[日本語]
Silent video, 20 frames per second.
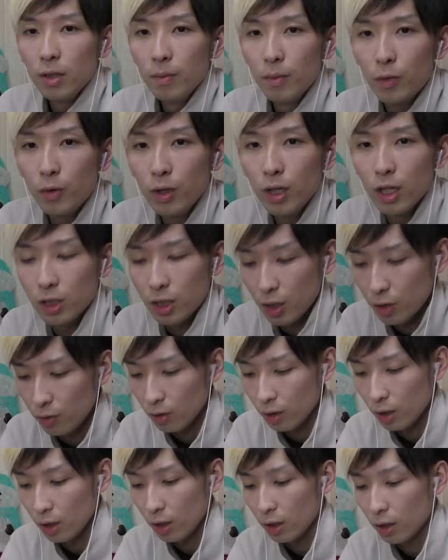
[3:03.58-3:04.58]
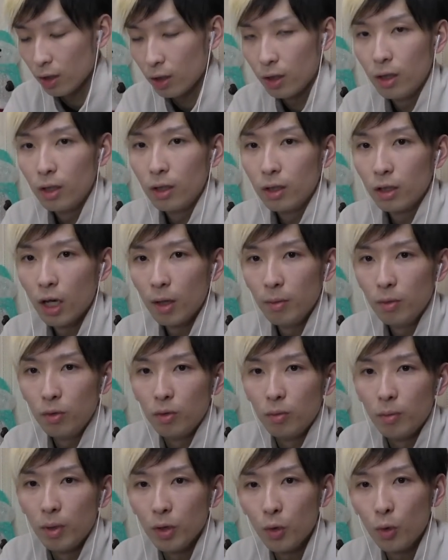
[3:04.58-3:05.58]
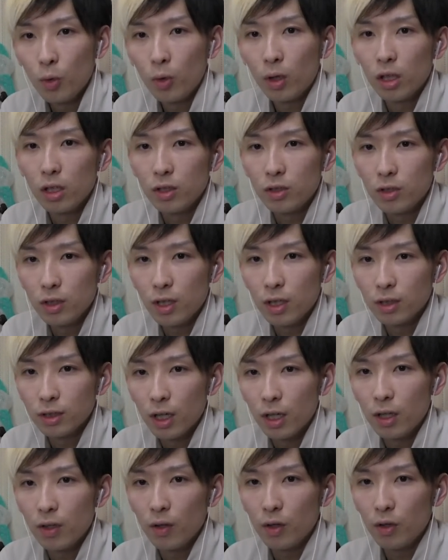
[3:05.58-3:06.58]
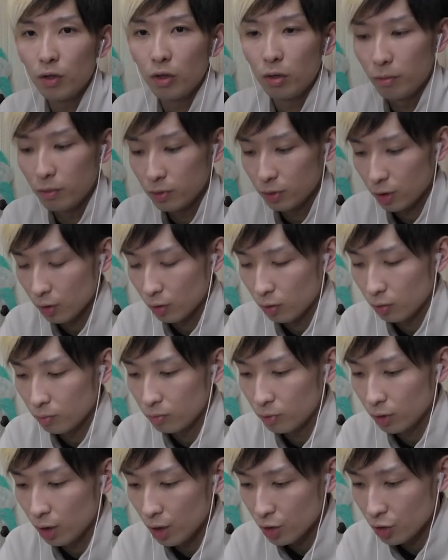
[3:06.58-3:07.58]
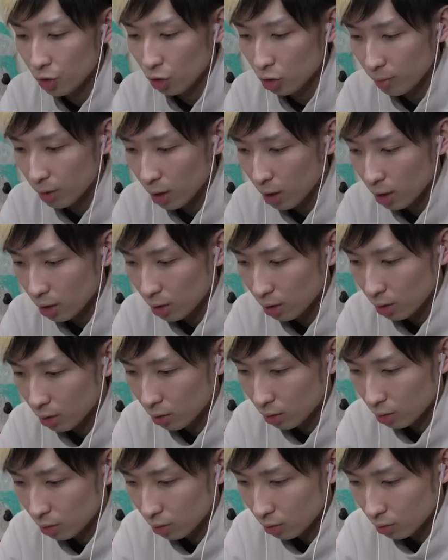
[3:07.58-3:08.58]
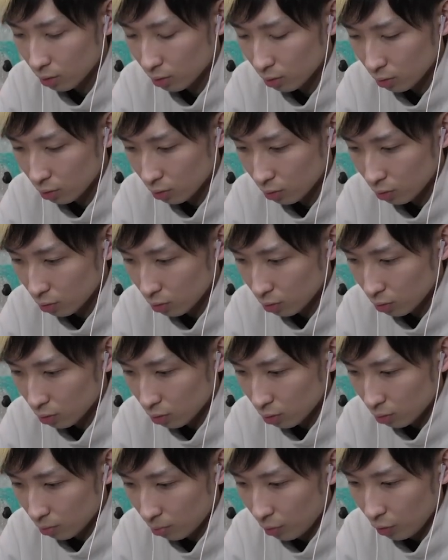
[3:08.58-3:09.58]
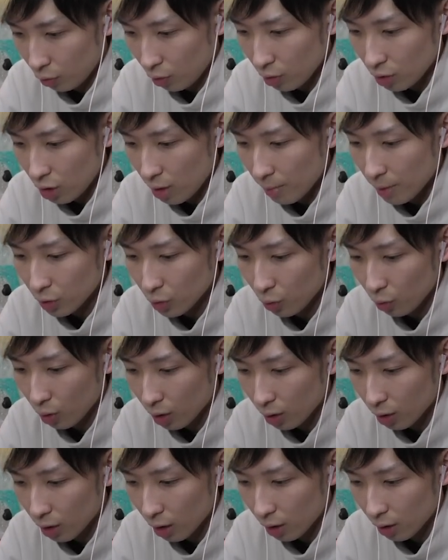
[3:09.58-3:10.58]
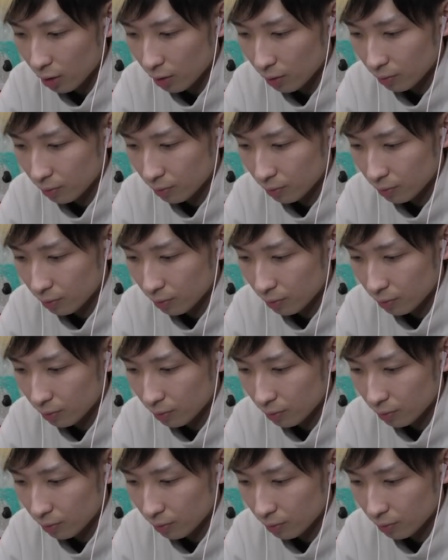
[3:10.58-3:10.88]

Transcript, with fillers: 部クリアしてるんで、多分、どっかに追加されてはいると思うんですけど、無限地獄みたいに。とりあえず寝ましょうか、一回。